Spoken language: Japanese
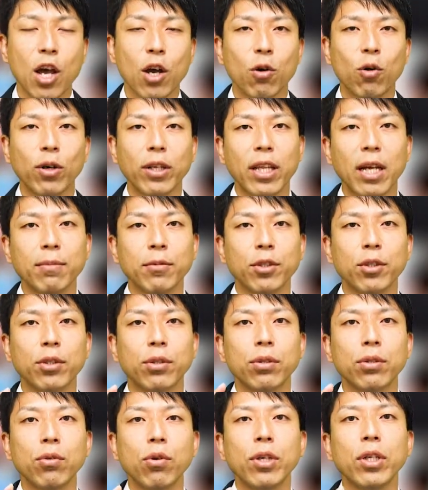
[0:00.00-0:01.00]
これ多分
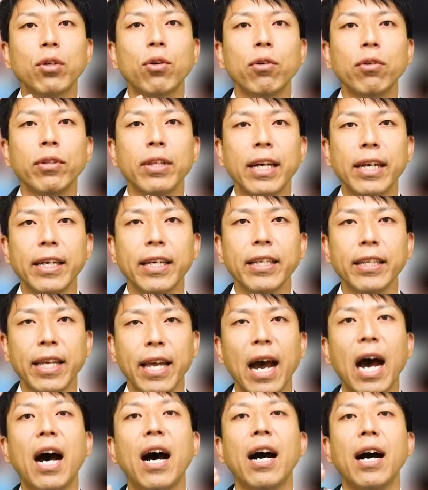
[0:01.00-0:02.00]
すごいいろんな委員
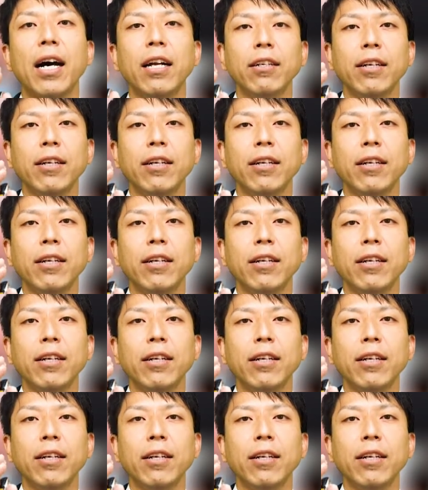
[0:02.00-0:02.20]
で、ああ、